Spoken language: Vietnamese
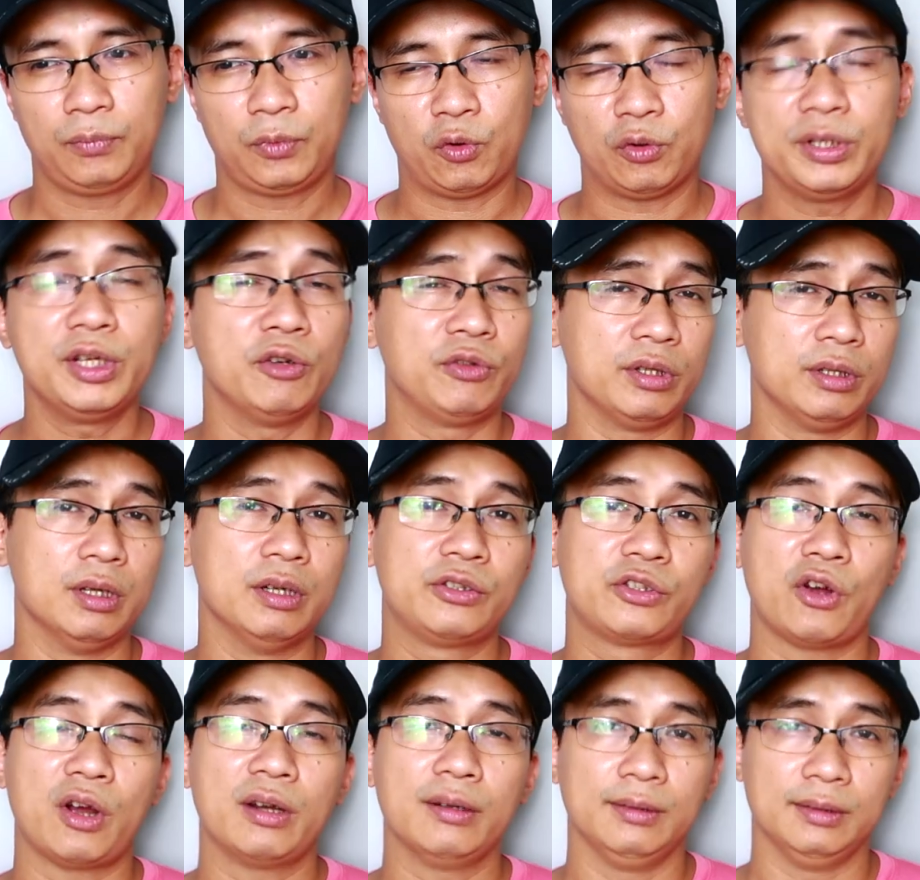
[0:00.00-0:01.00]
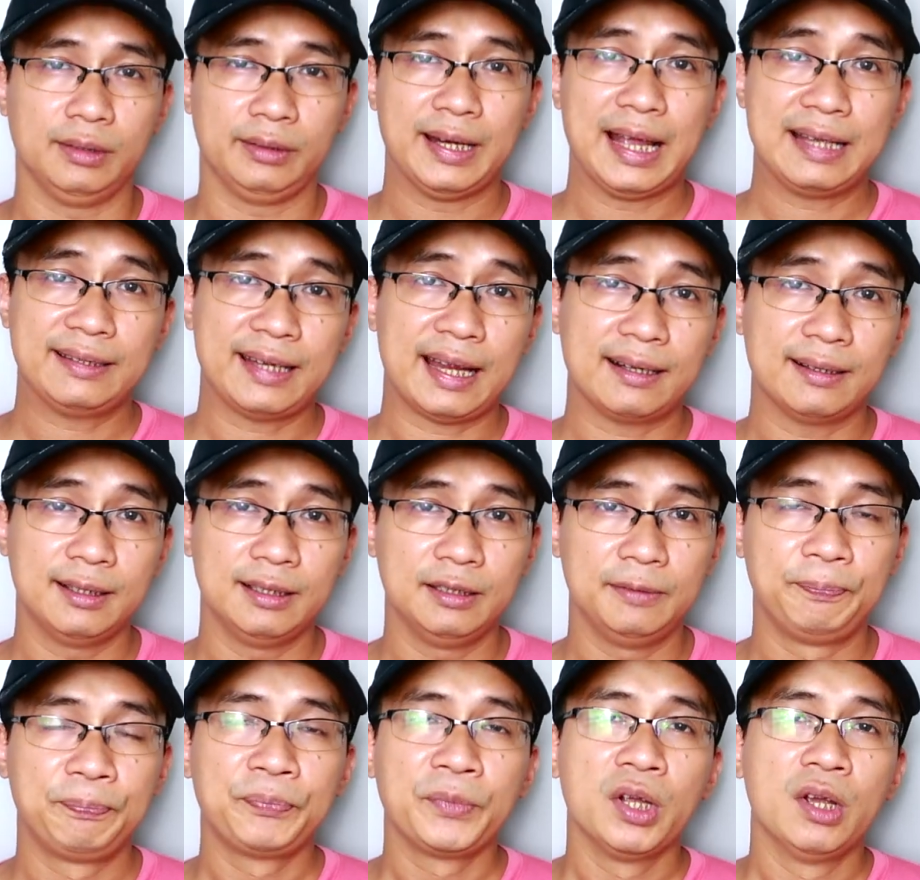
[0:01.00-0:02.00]
có nhiều sự lựa chọn đa dạng hơn
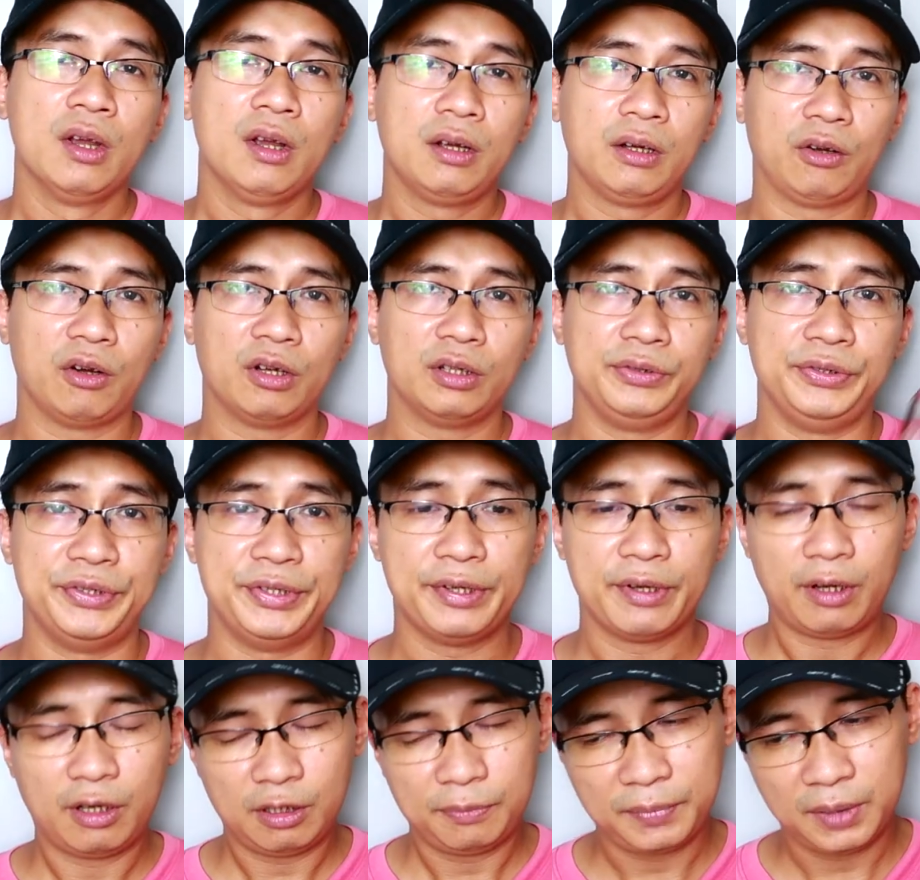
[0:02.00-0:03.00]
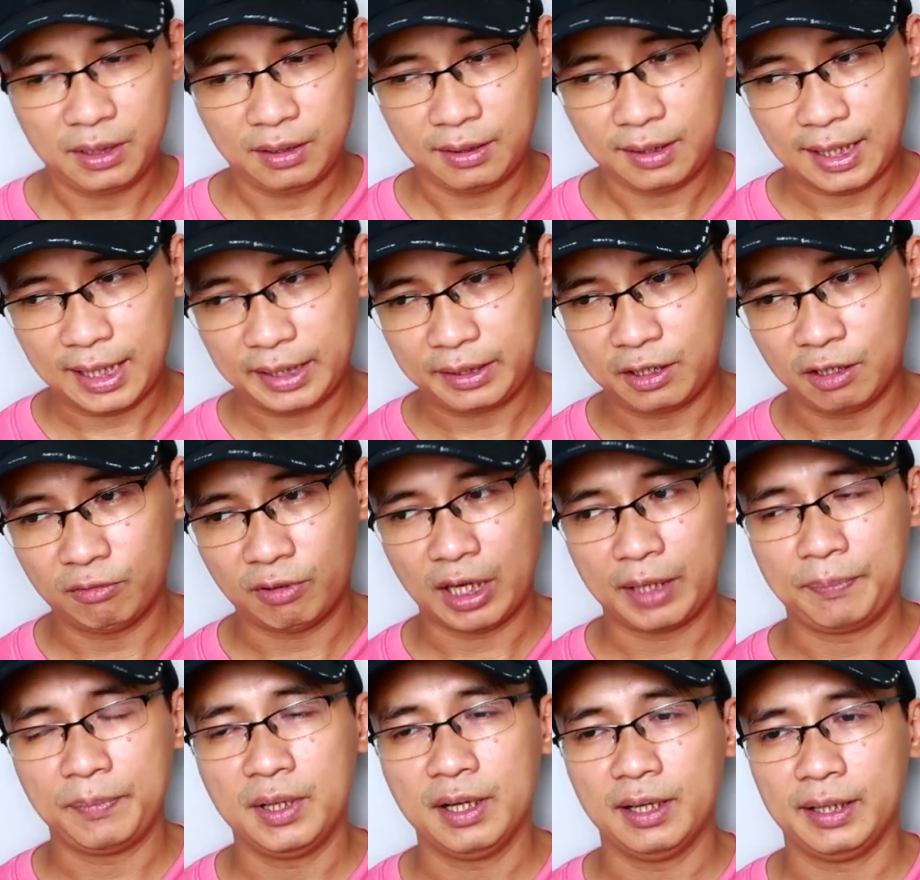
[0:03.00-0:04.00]
còn Diormer
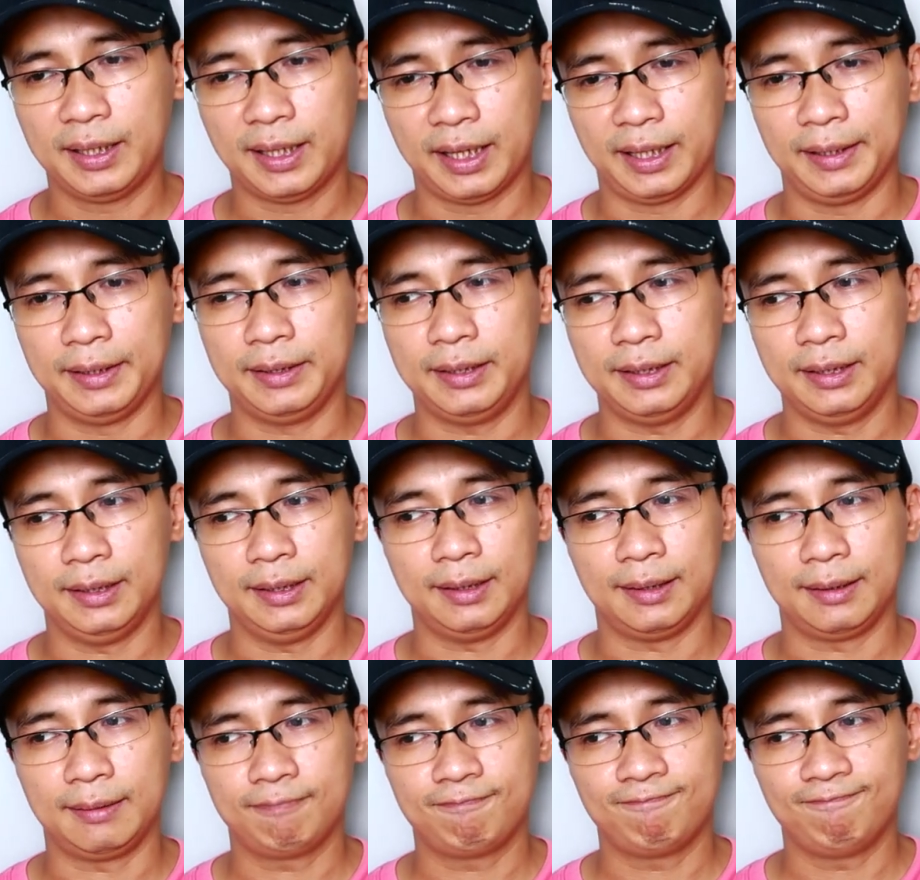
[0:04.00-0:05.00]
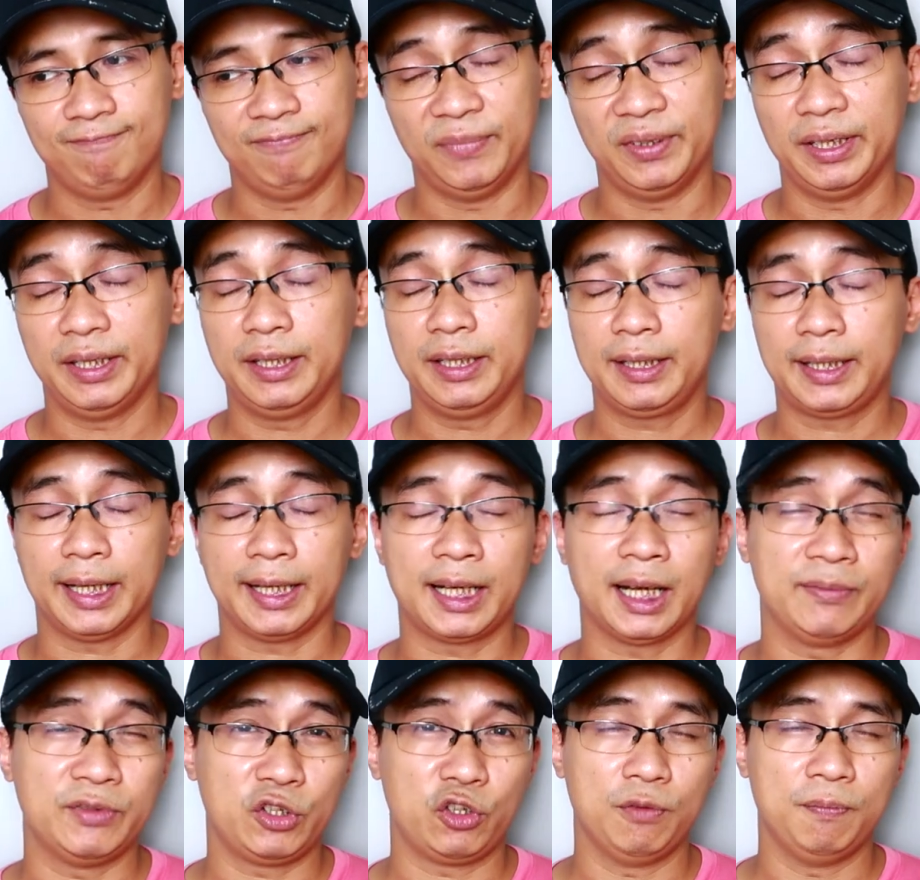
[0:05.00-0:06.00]
2020 này thì với cái
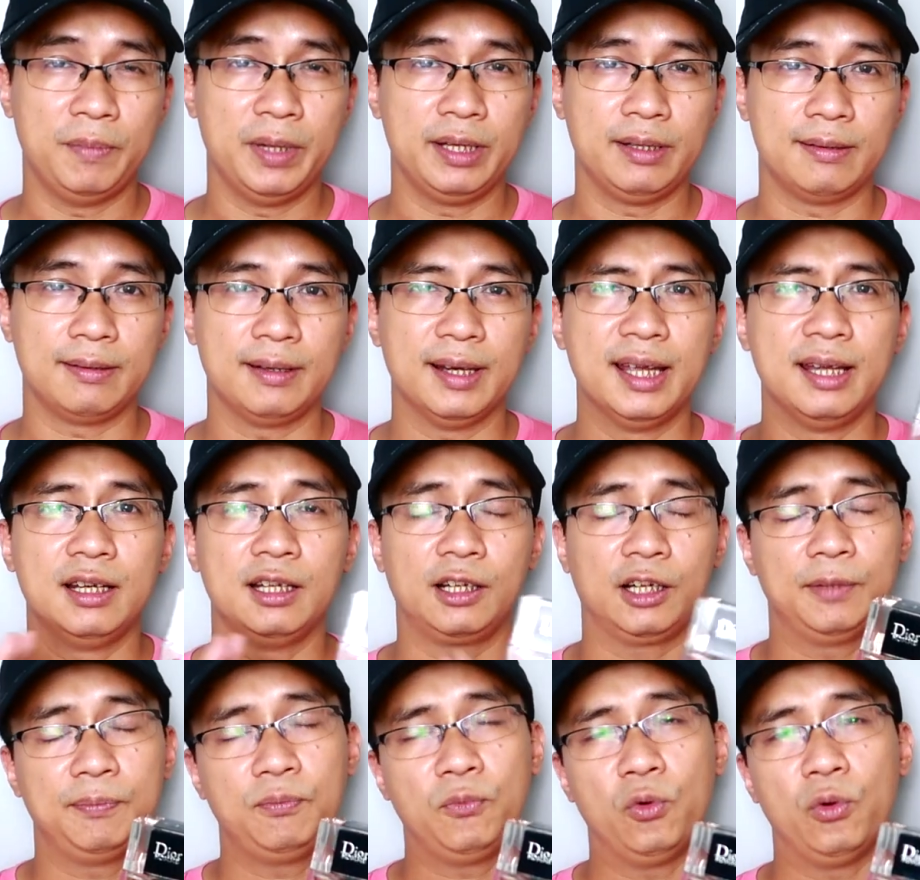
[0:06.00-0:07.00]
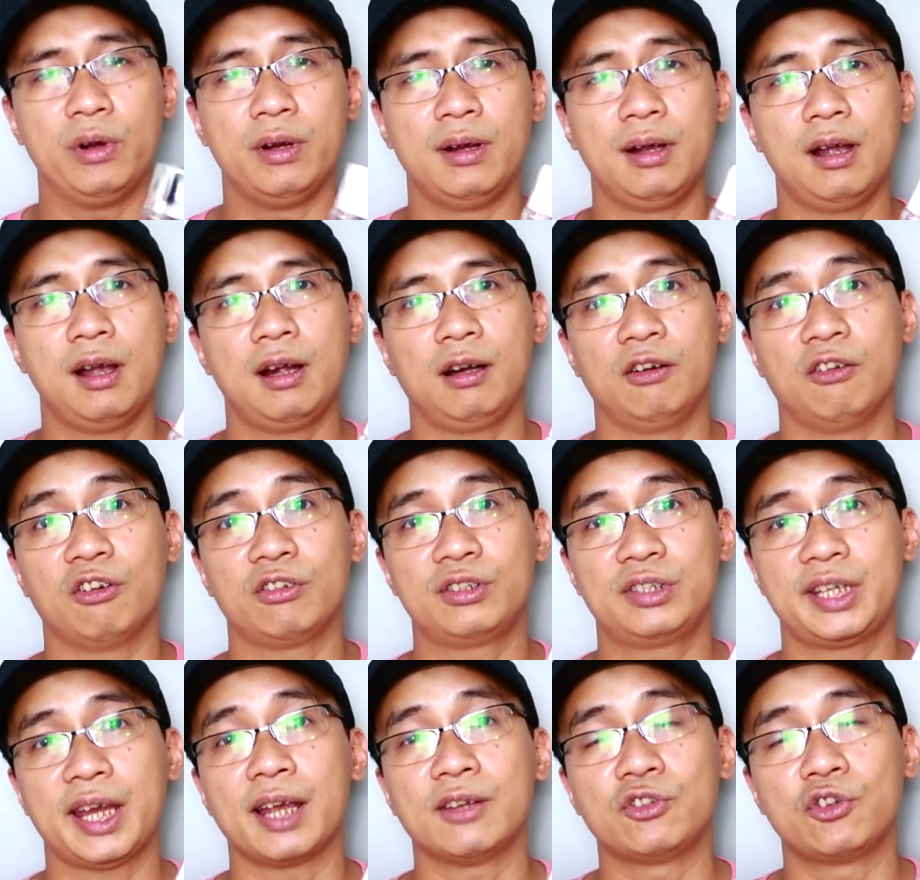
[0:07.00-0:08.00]
cảm nhận của mình đây là cái mùi hương nó
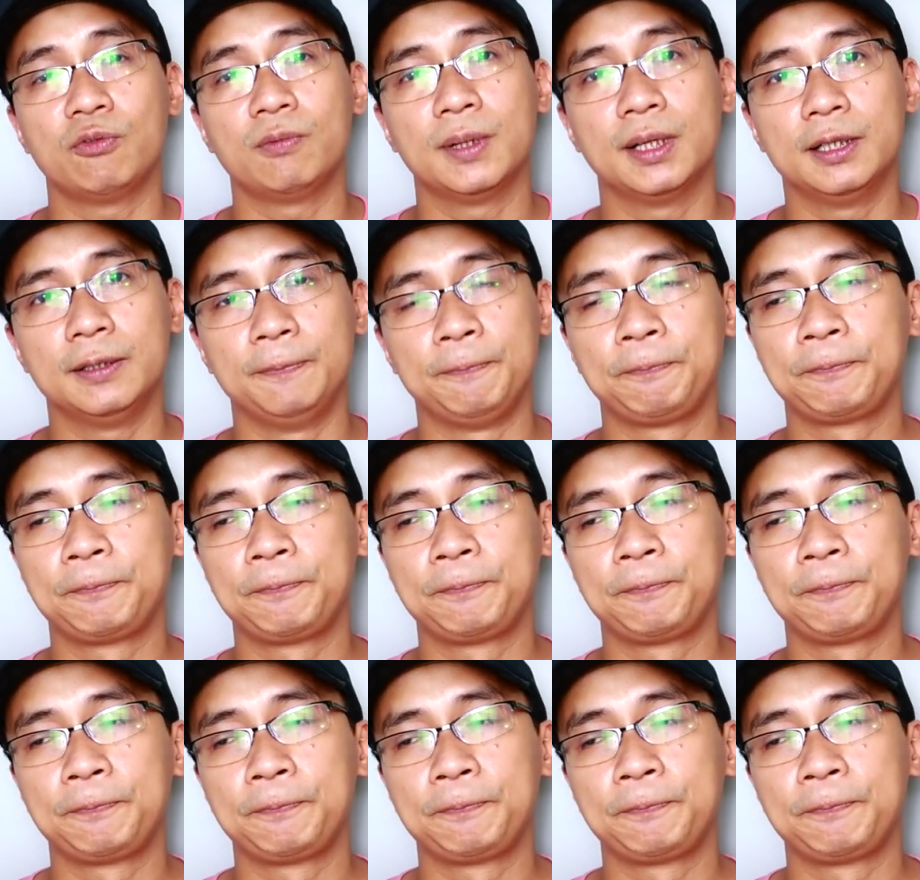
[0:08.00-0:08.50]
trẻ trung hơn